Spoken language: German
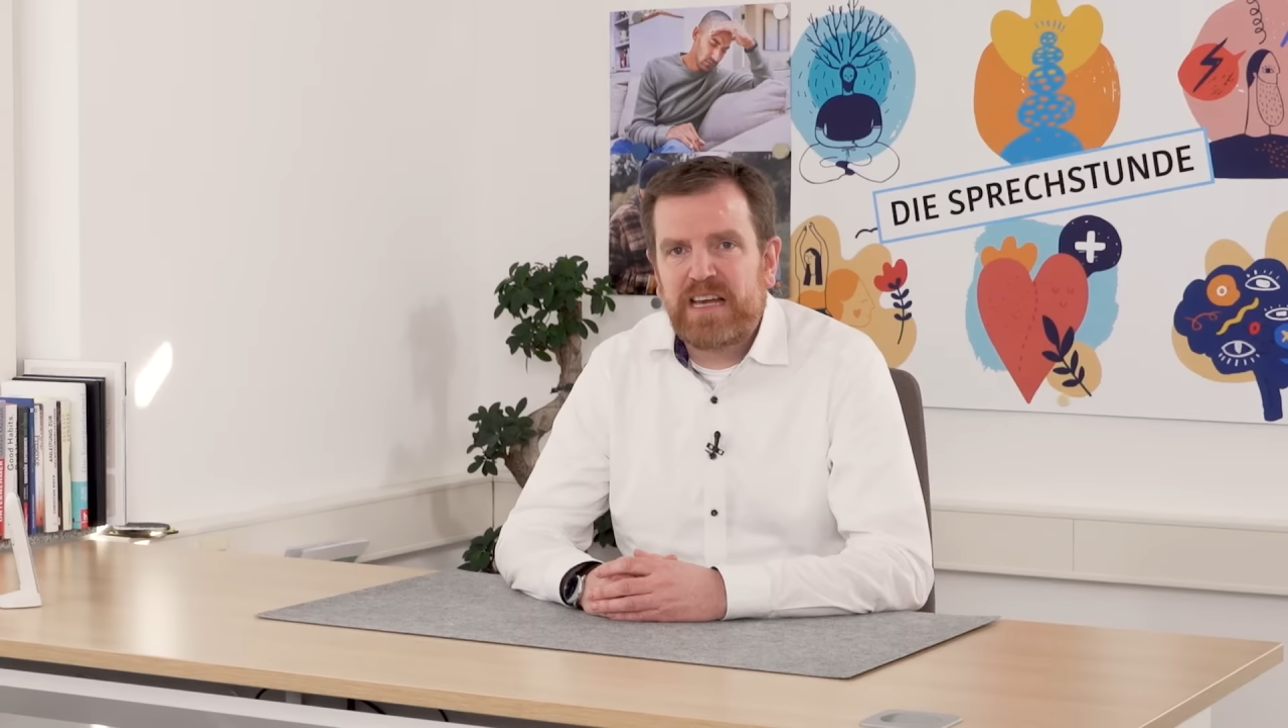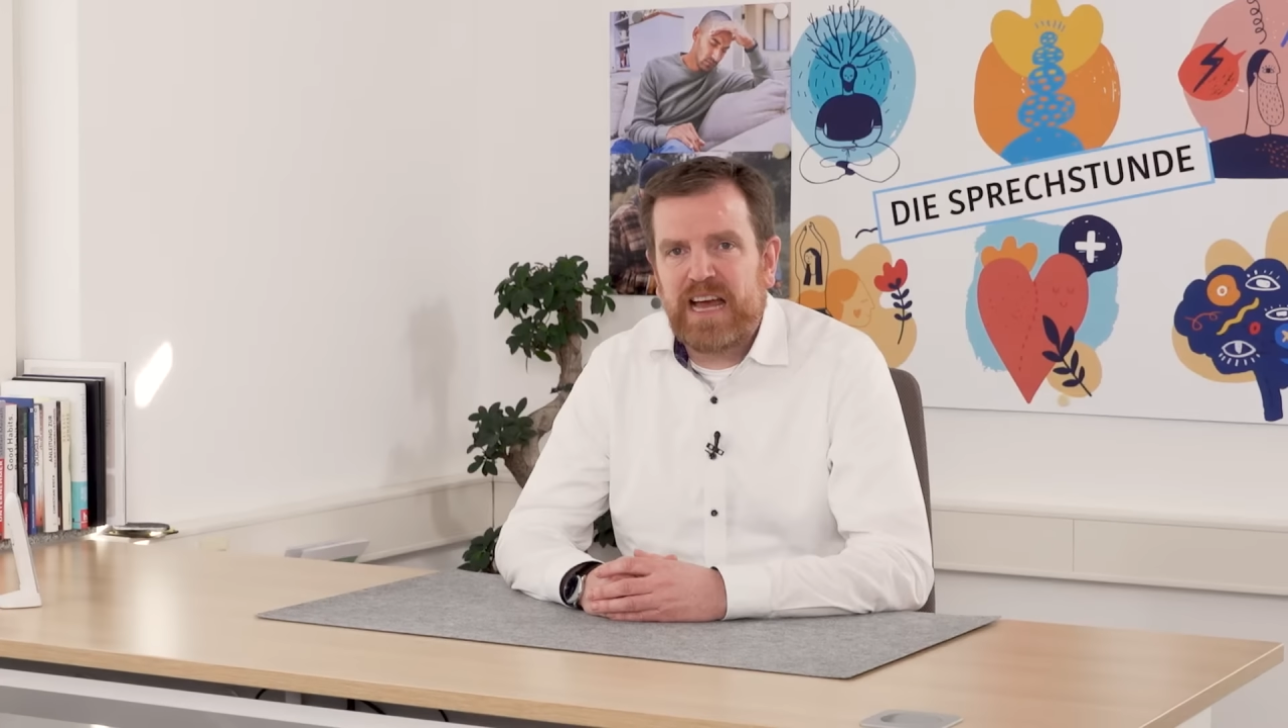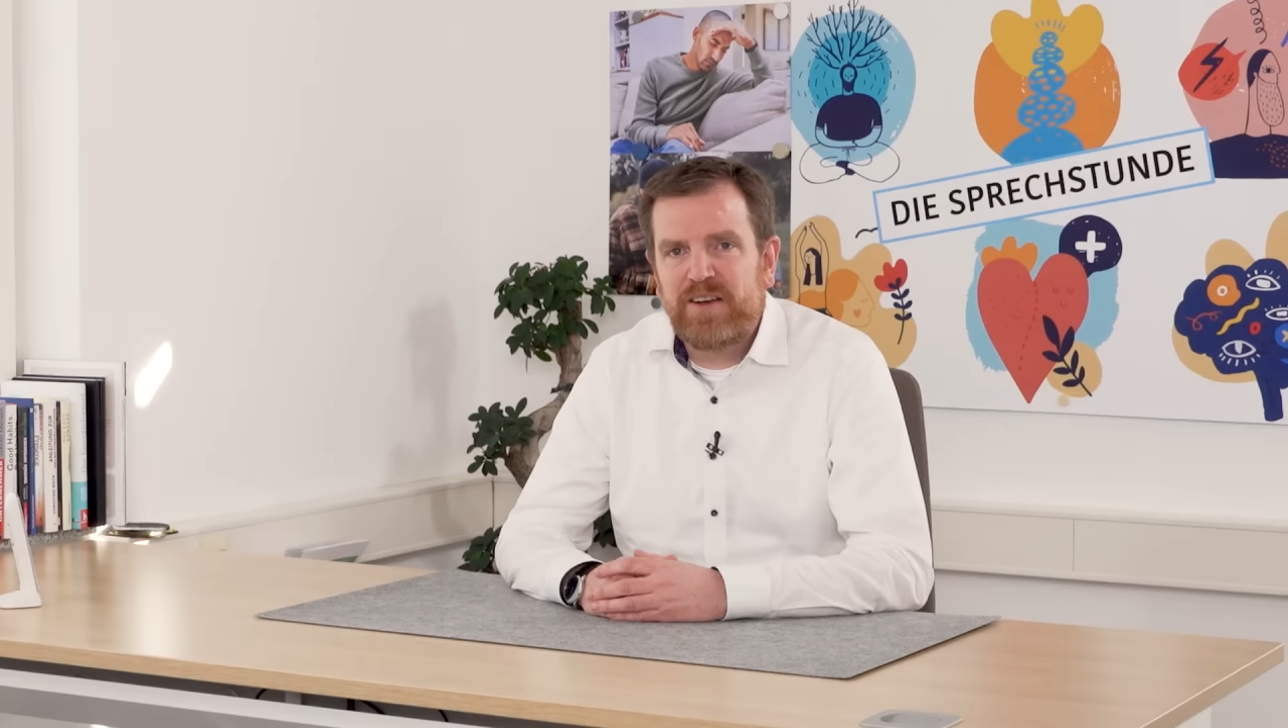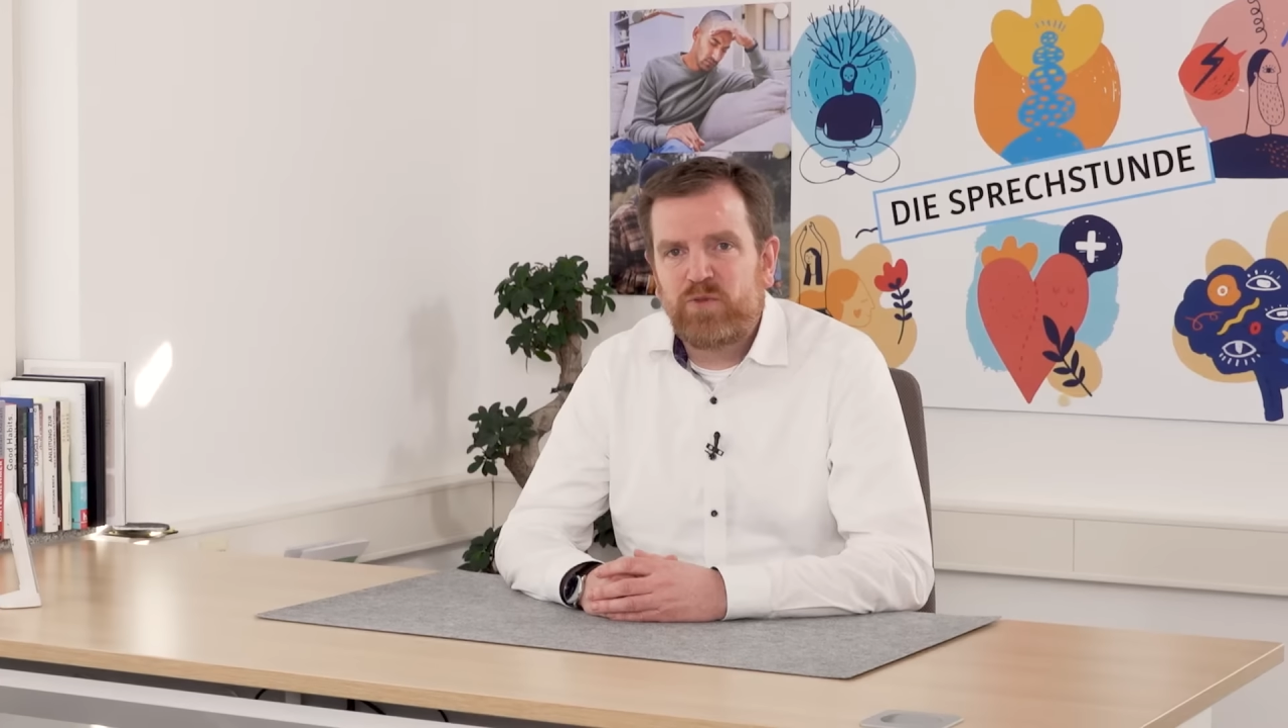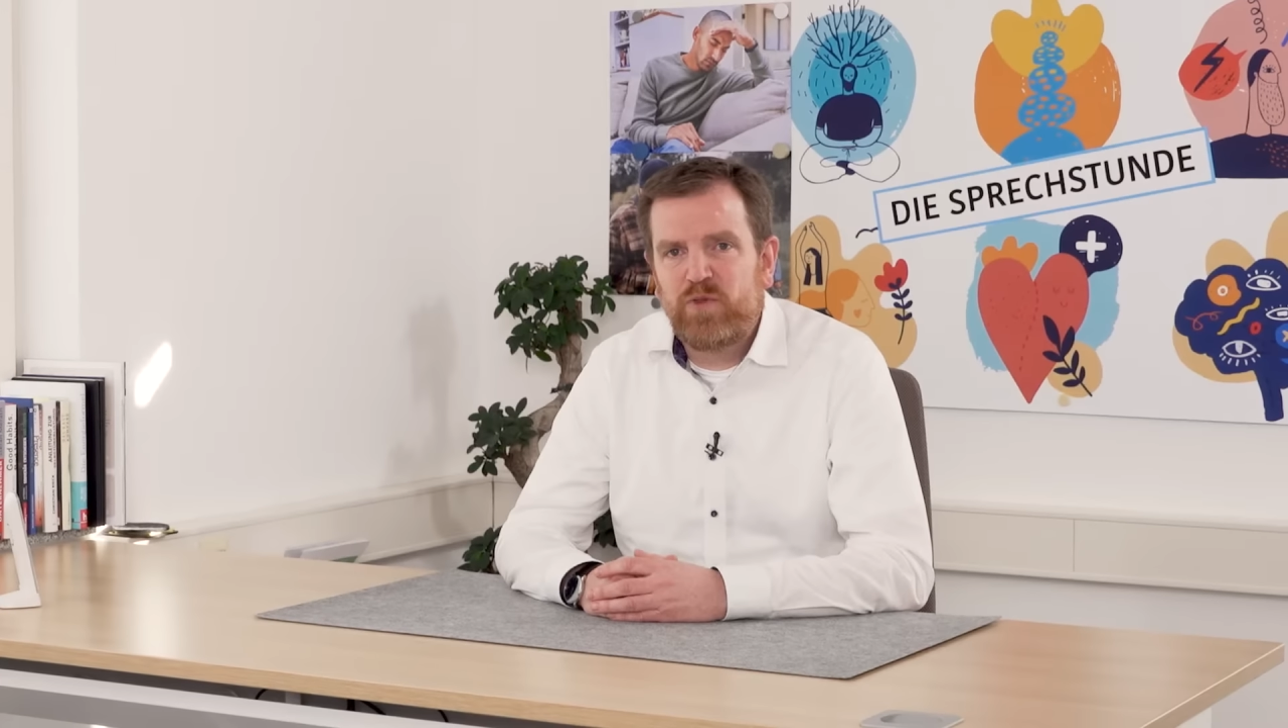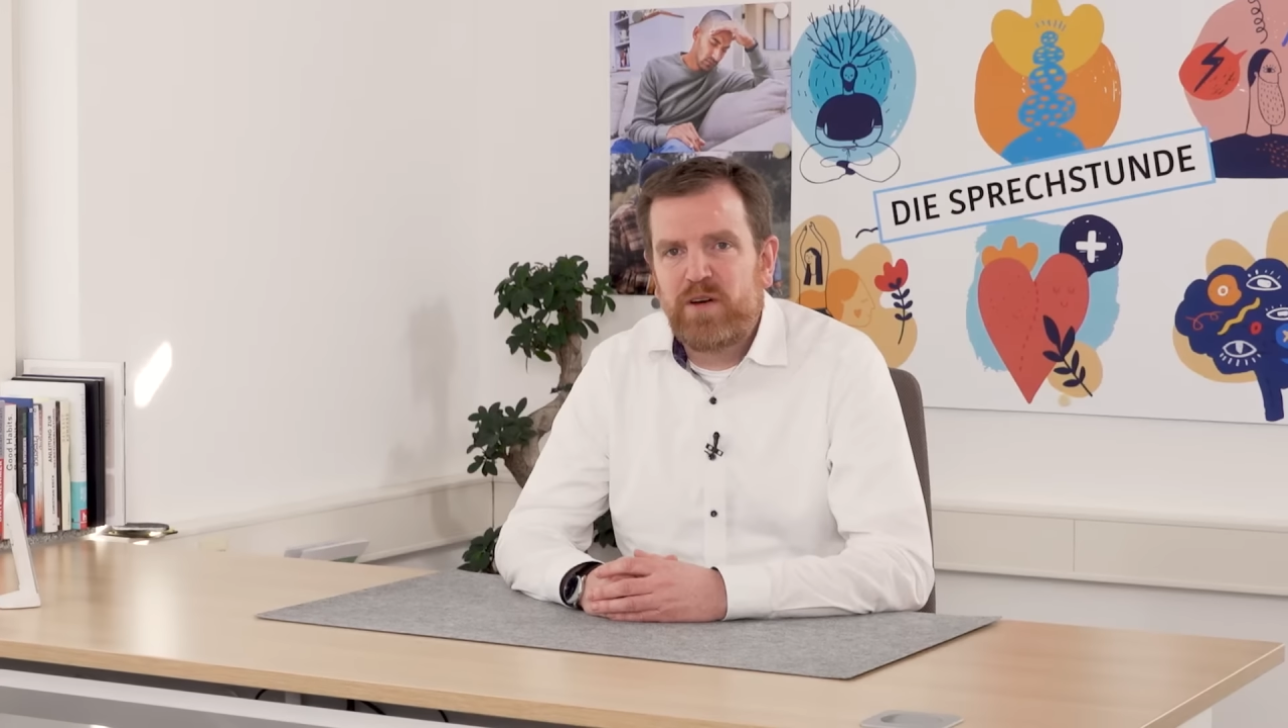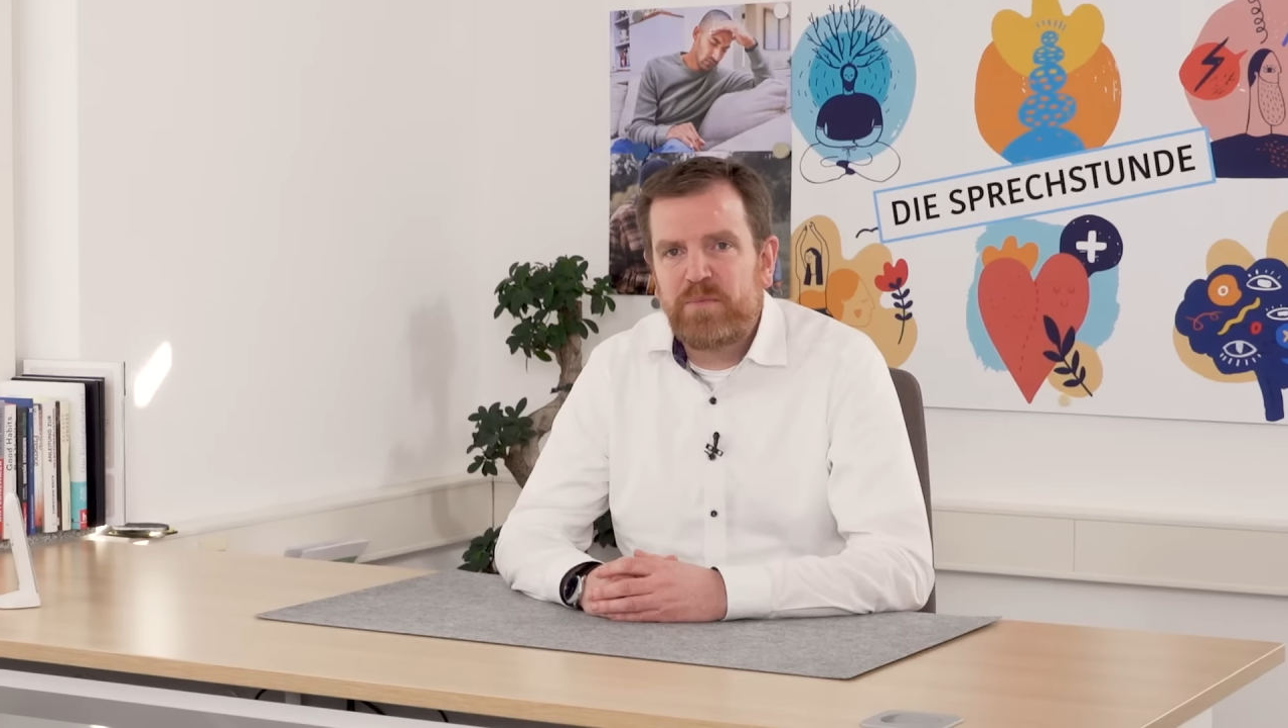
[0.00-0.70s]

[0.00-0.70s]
Rhein-Ruhr